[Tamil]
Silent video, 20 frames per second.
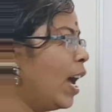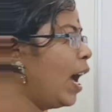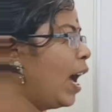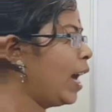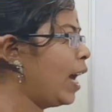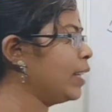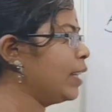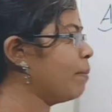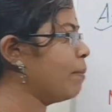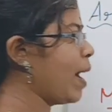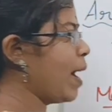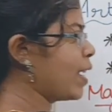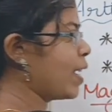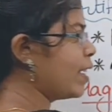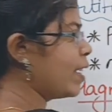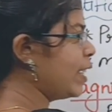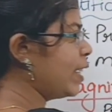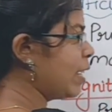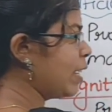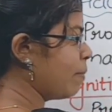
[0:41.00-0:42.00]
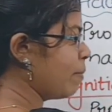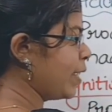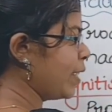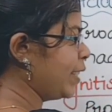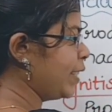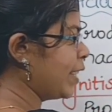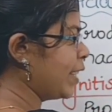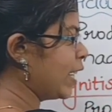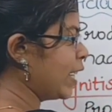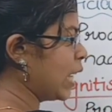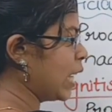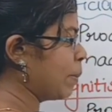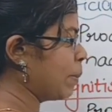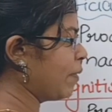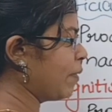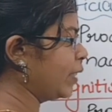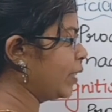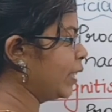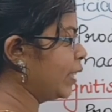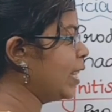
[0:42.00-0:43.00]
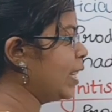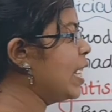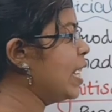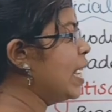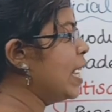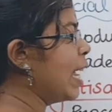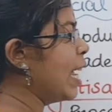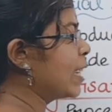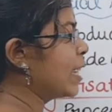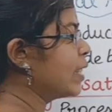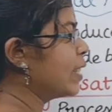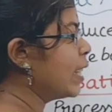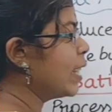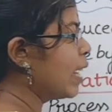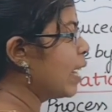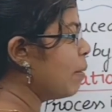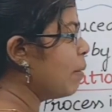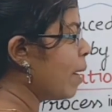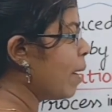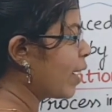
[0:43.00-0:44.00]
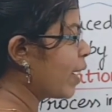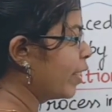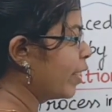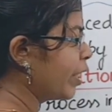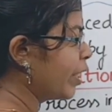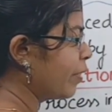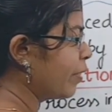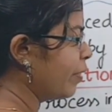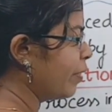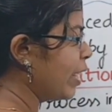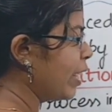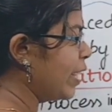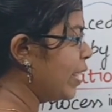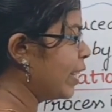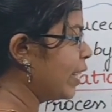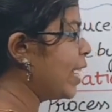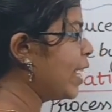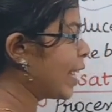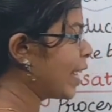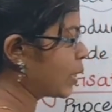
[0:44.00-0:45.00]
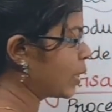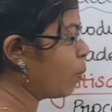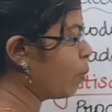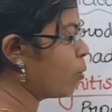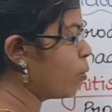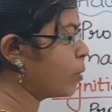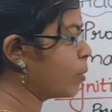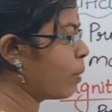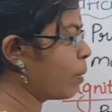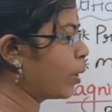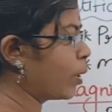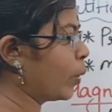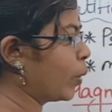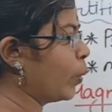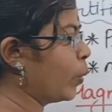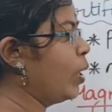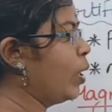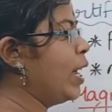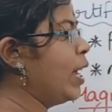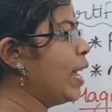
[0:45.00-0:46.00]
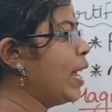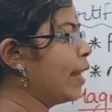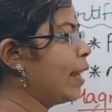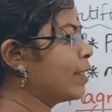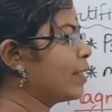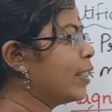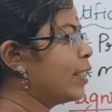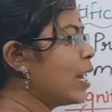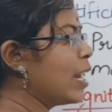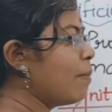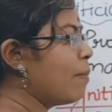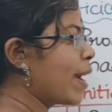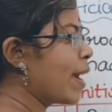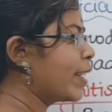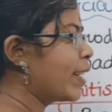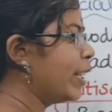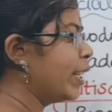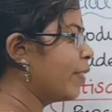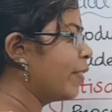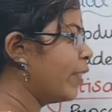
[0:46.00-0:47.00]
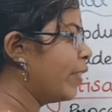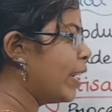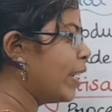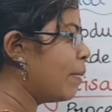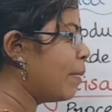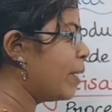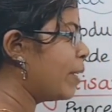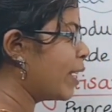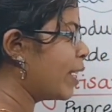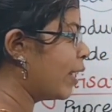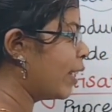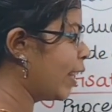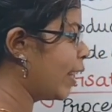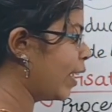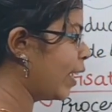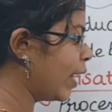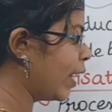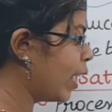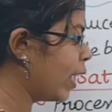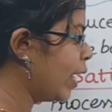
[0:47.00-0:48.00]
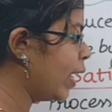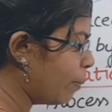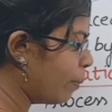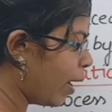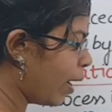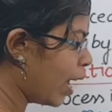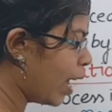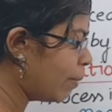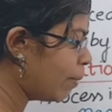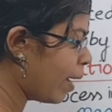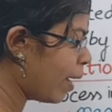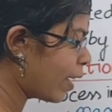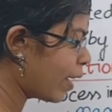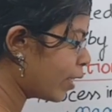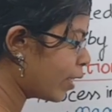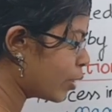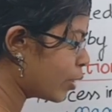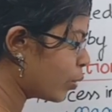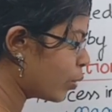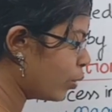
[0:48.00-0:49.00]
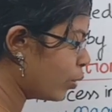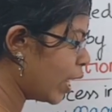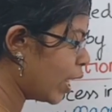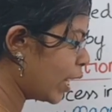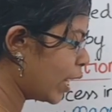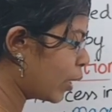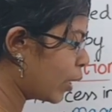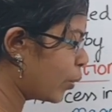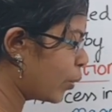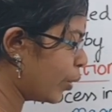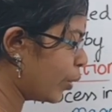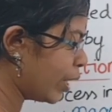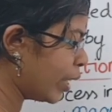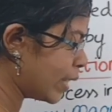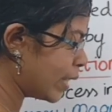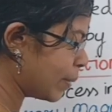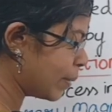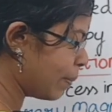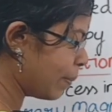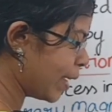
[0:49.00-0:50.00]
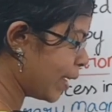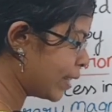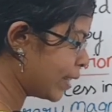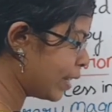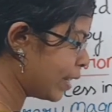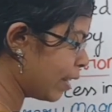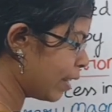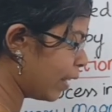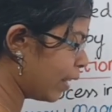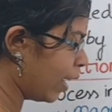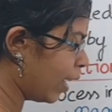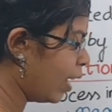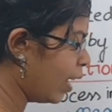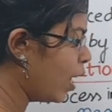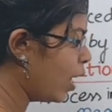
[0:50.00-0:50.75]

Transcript: அந்த மேக்னெட்டிக் மெட்டீரியல் நம்ம வந்து எக்ஸ்டர்னல் மேக்னெட்டிக் ஃபீல்டுக்கு எக்ஸ்போஸ் பண்ணணும் எக்ஸ்டர்னல் மேக்னெட்டிக் ஃபீல்டு அப்படிங்கிறது என்ன பார் மேக்னெட்டை சுற்றி இருக்கக்கூடிய ஸ்பேஸில் தான்